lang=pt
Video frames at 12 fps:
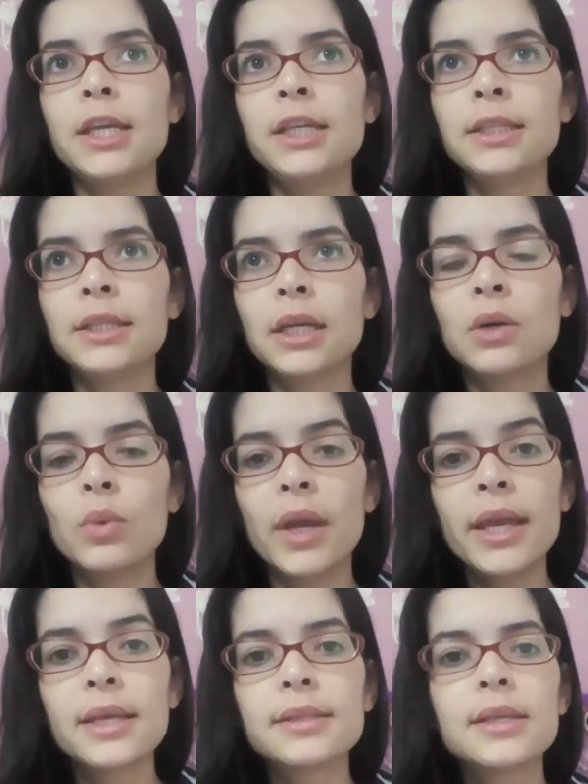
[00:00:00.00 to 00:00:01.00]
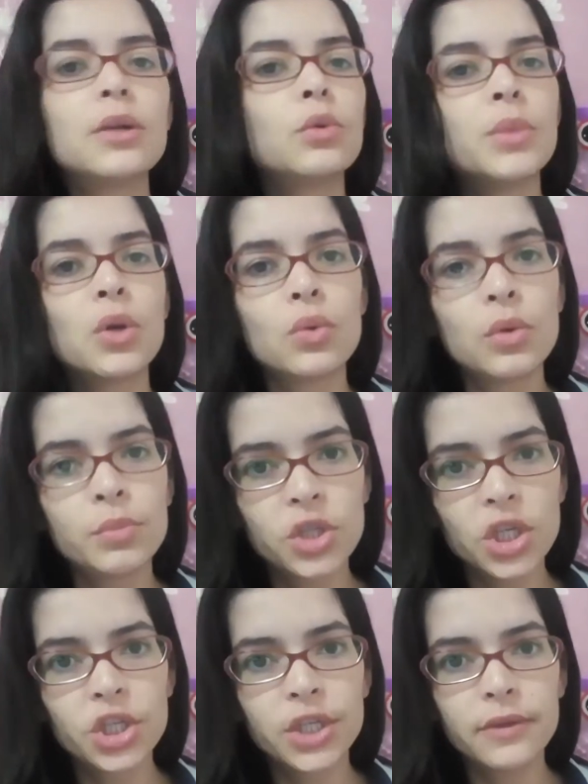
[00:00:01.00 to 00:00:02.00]
Então, esse era o meu
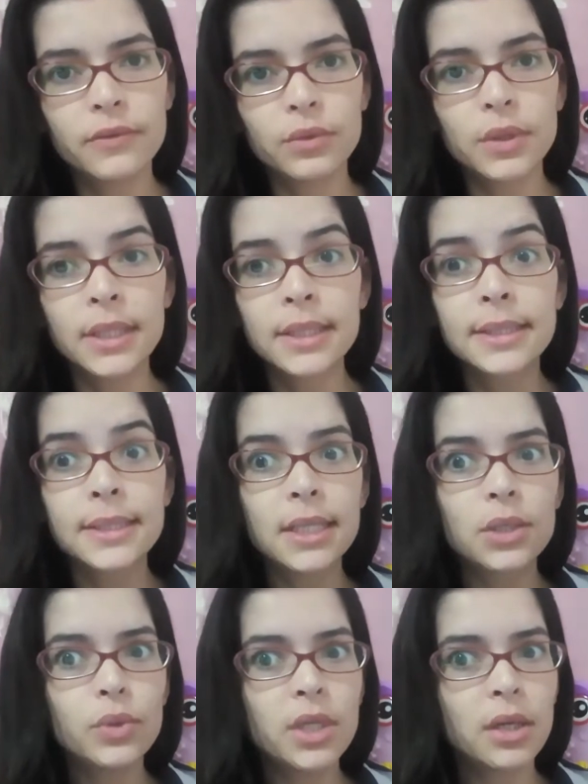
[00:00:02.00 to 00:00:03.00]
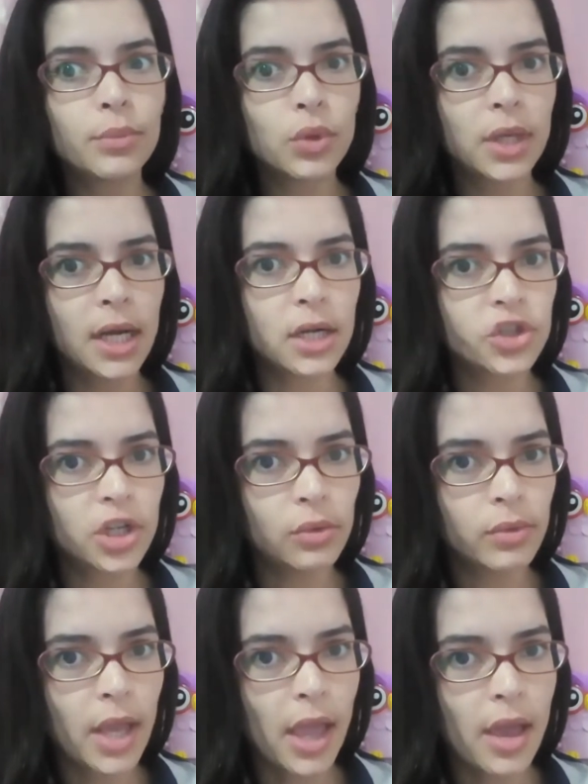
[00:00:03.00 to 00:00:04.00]
objetivo. Se eu ia morar de
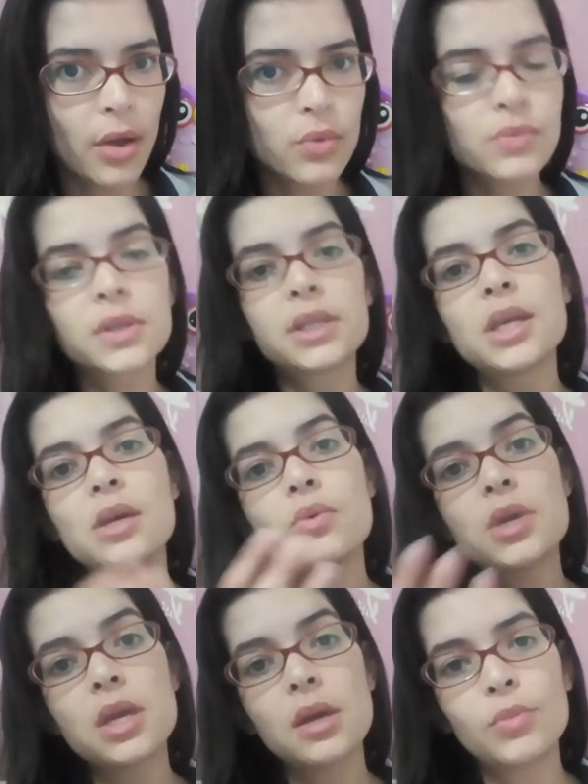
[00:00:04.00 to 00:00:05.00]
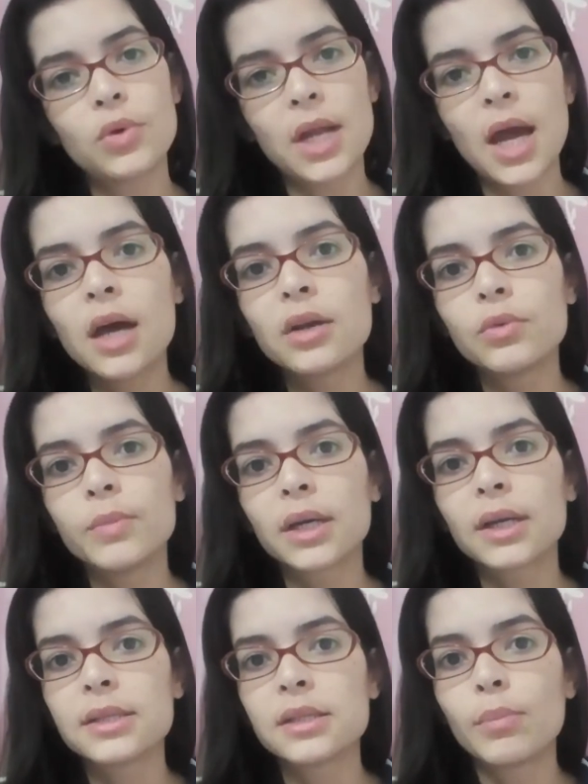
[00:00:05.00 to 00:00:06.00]
aluguel, se eu ia morar numa
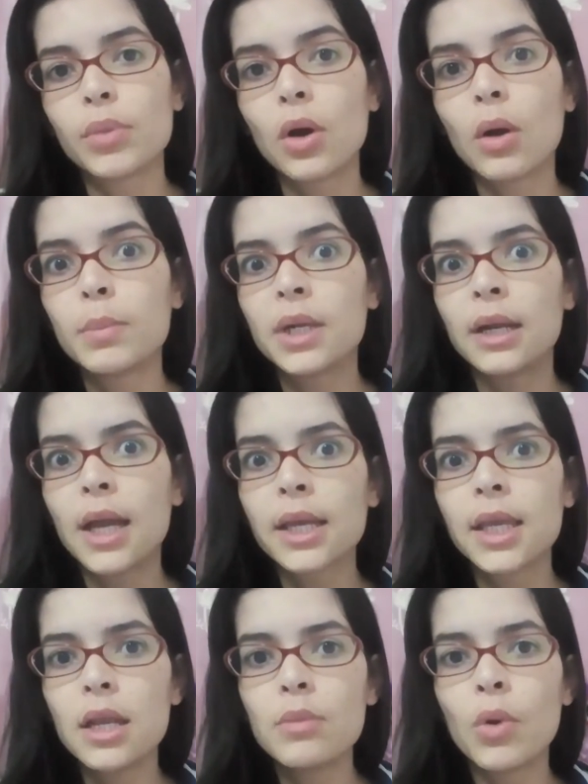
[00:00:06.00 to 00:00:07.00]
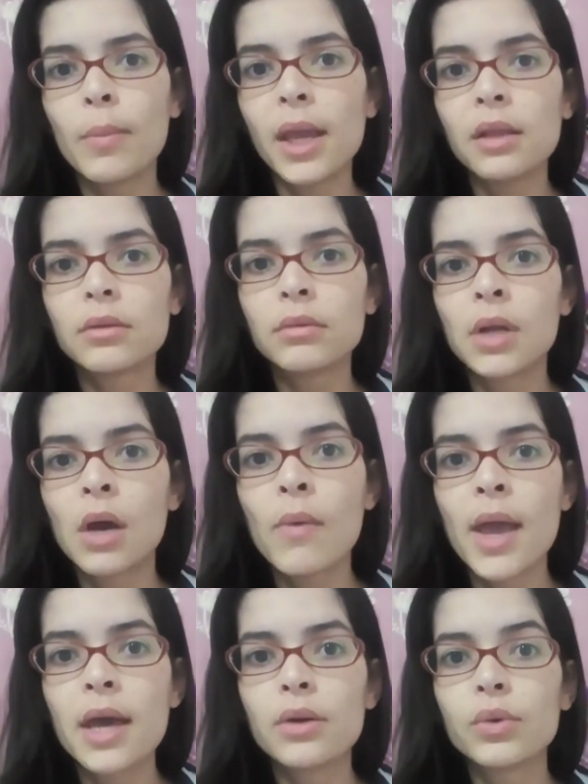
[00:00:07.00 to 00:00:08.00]
casa própria, naquele momento não
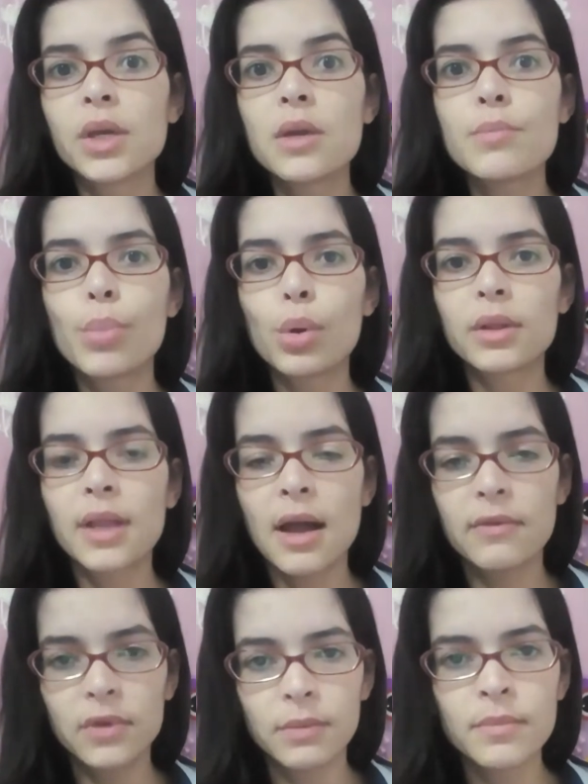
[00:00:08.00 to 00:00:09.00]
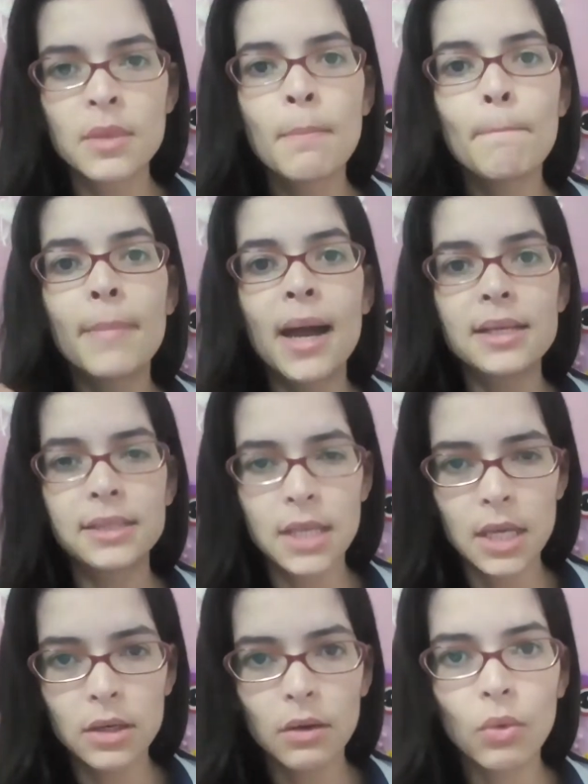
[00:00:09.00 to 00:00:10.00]
era o que importava, mas
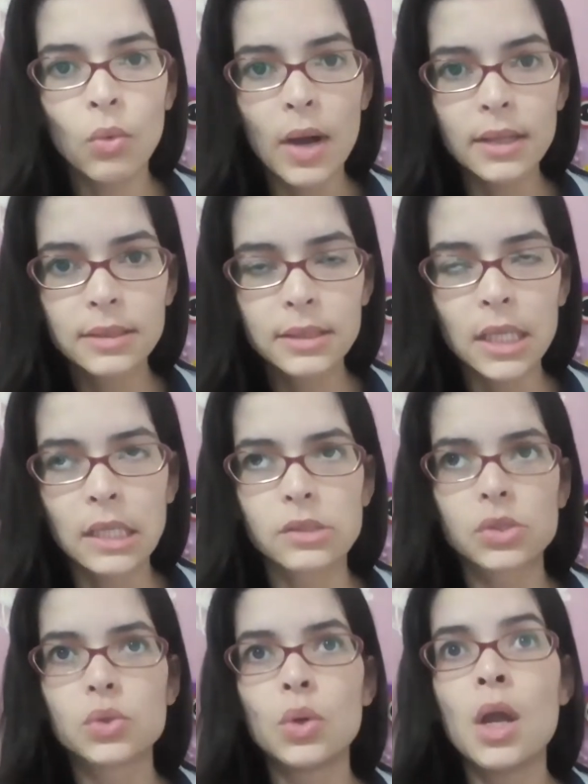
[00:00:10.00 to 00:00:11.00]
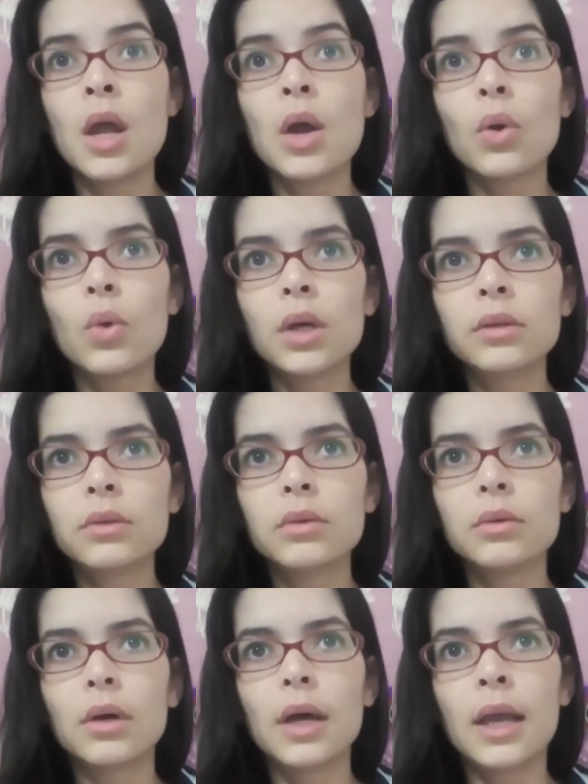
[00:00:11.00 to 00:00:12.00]
era o acesso.
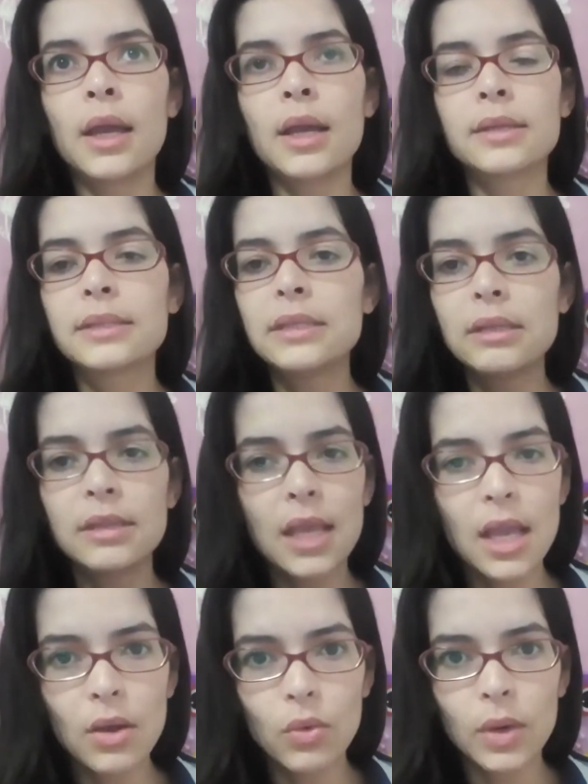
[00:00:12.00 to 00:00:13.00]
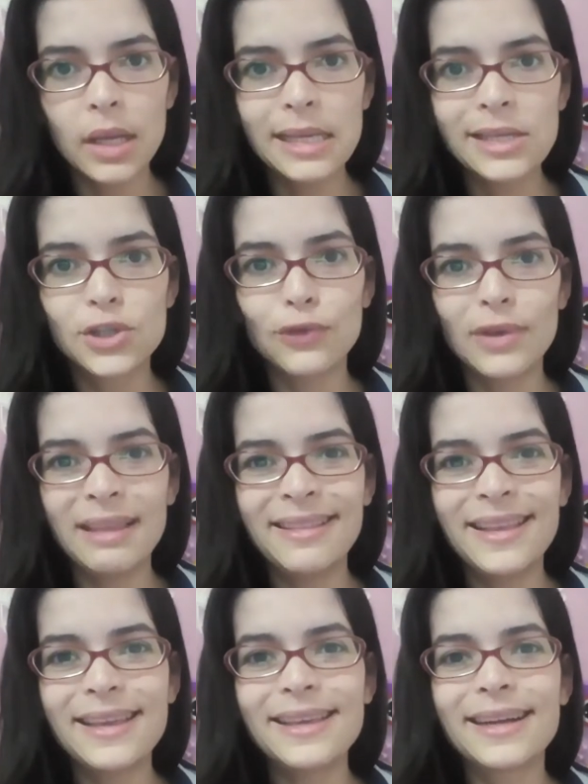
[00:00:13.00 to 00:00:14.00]
Quando é, se deu aí de
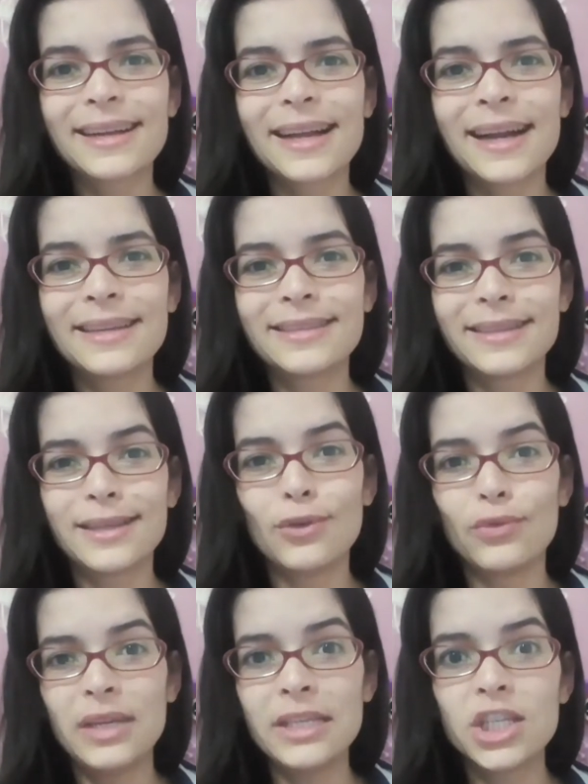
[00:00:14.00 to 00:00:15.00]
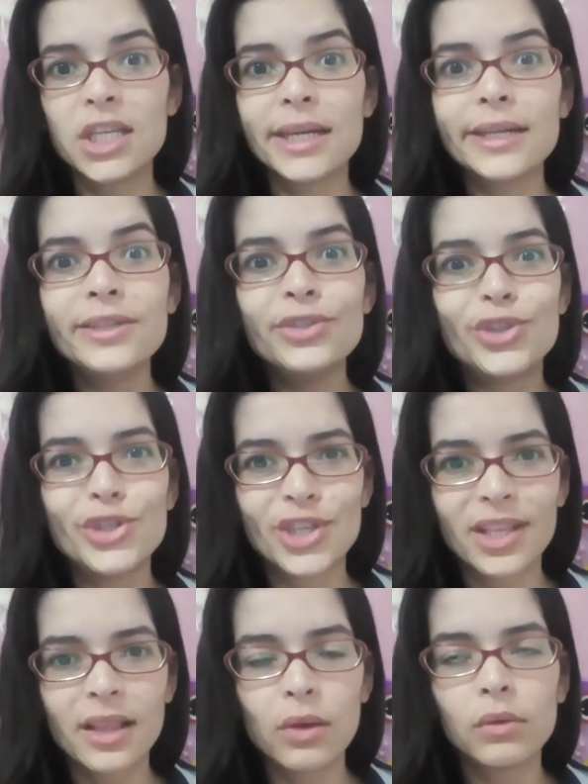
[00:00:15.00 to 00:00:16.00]
vender a casa que eu vendi antes
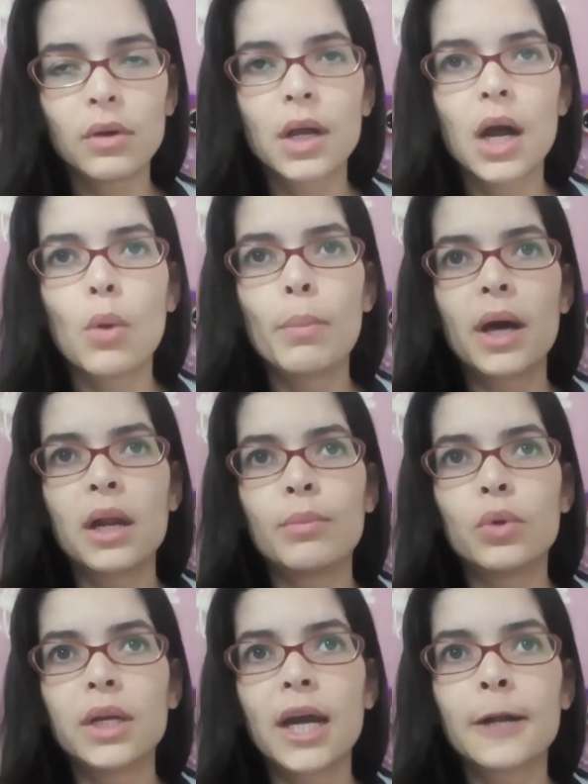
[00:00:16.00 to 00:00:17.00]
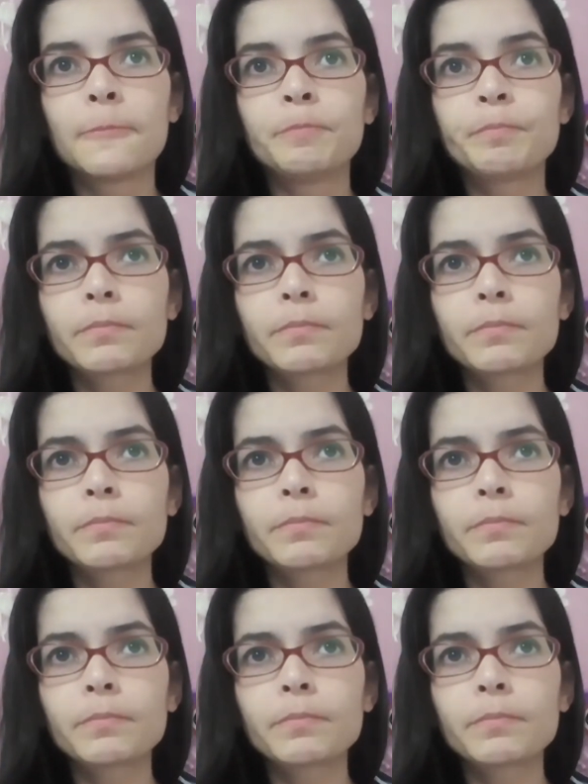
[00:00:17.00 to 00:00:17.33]
de ter um local para morar,